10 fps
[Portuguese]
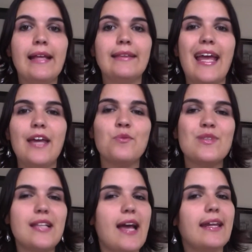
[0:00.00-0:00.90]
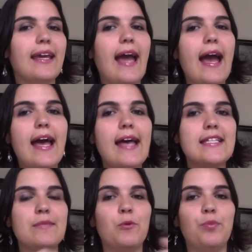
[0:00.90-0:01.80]
Tem um
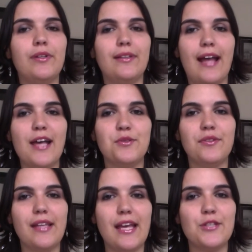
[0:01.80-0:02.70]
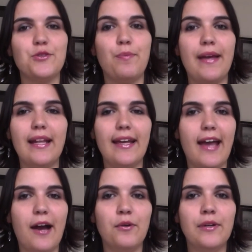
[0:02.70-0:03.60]
sarcasmo por trás do texto bem
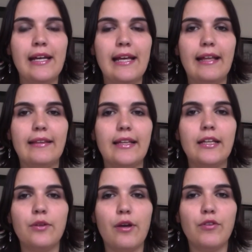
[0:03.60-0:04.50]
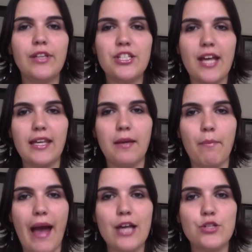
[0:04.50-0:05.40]
legal. Tanto, eu vou deixar aqui
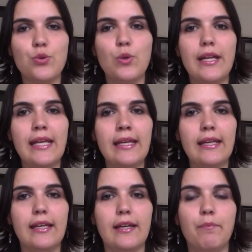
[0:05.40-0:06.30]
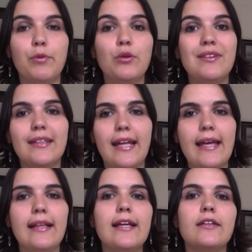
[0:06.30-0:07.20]
embaixo o link pro
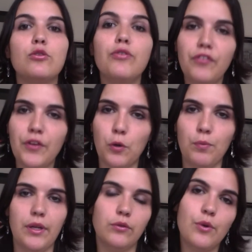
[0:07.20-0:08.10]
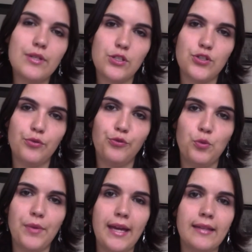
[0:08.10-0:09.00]
trailer do filme. Eu não assisti o
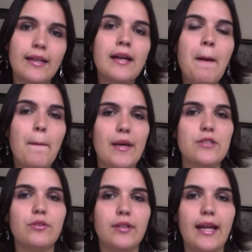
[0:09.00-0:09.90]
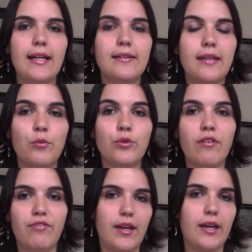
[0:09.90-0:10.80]
filme ainda, mas o trailer tem muito a
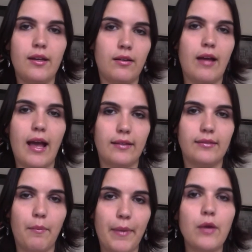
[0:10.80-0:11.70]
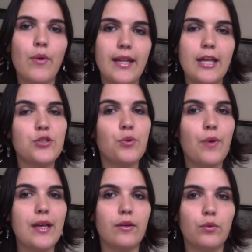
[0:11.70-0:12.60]
ver, tá bem coerente com,
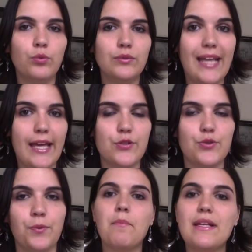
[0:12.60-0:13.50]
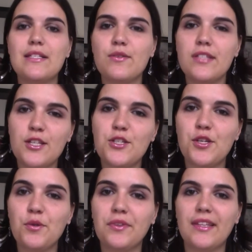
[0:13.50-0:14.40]
com o texto. Mas eu
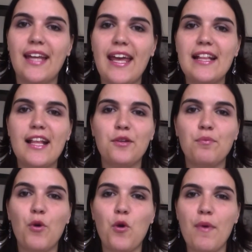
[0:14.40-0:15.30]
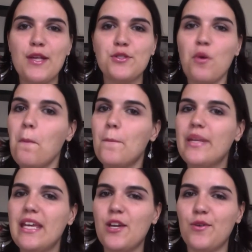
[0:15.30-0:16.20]
senti o trailer um pouco mais
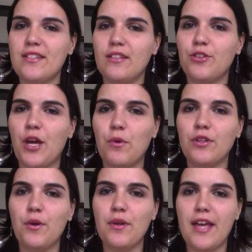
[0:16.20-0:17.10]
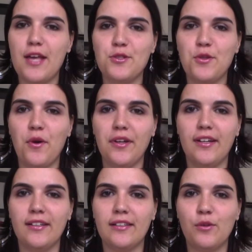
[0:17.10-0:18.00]
sombrio, assim, do que quando eu li a
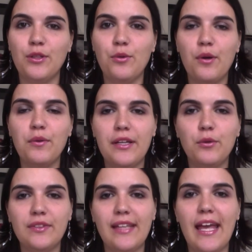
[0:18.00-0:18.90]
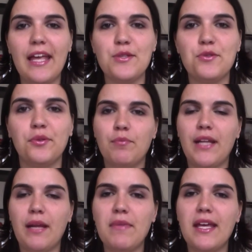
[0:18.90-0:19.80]
história. Quando eu li o texto,
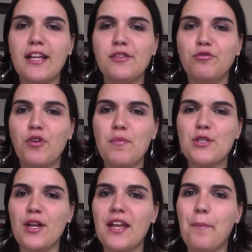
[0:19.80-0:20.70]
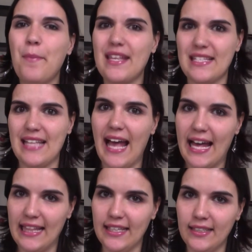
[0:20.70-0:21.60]
para mim ele não foi uma história
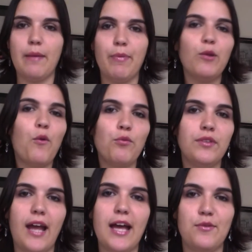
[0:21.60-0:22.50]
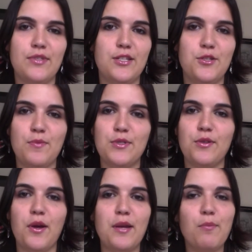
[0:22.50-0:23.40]
pesada. Pelo contrário, eu senti uma
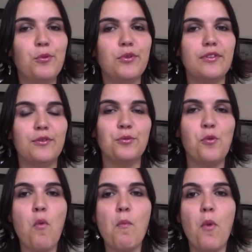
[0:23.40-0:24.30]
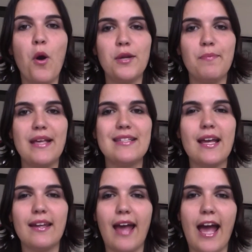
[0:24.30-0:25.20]
história muito, com um humor bem
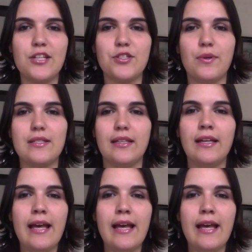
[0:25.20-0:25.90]
sarcástico, assim.